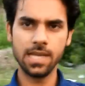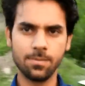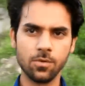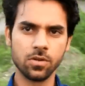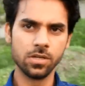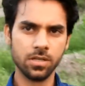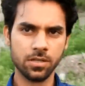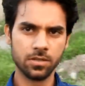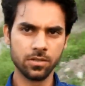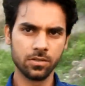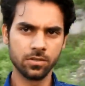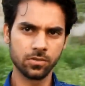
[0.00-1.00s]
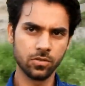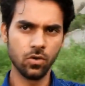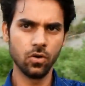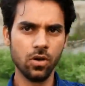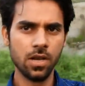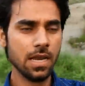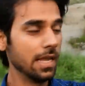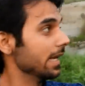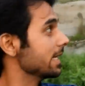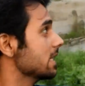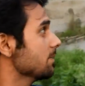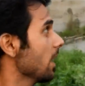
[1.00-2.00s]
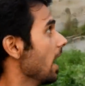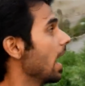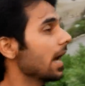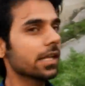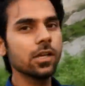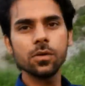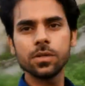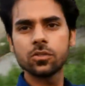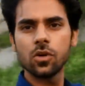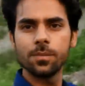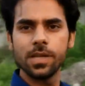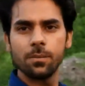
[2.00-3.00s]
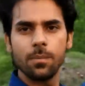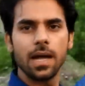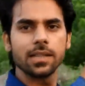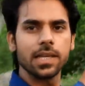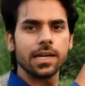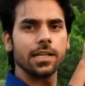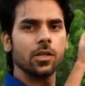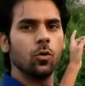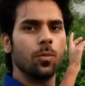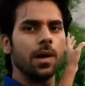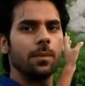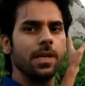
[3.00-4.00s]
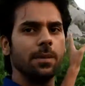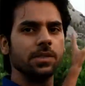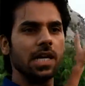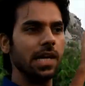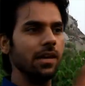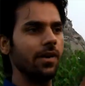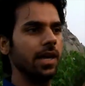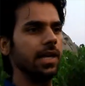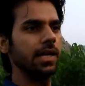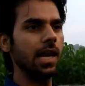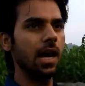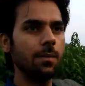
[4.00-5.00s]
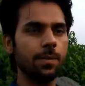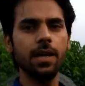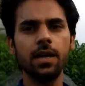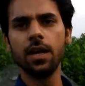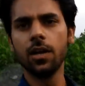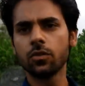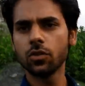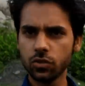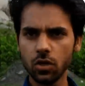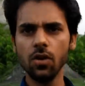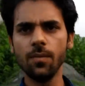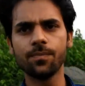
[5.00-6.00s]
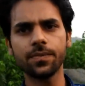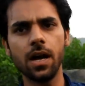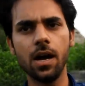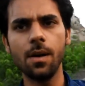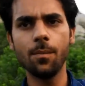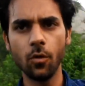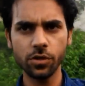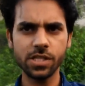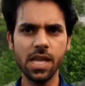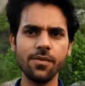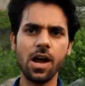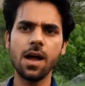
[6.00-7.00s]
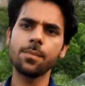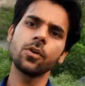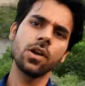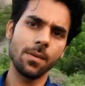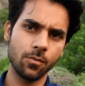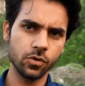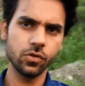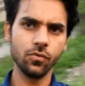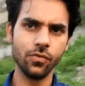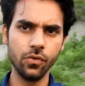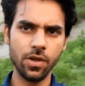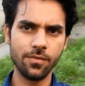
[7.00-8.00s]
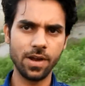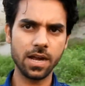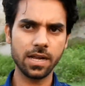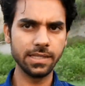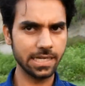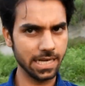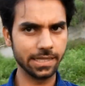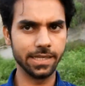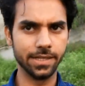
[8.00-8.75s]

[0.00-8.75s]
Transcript: आप लोग तो इसी पहाड़ के जो अभी हम बात कर रहे थे ऊपर अभी हम जाने वाले हैं यहाँ पे तो चलो पहुँचते हैं वहाँ पे और आपको जो व्यू है वहाँ का दिखाते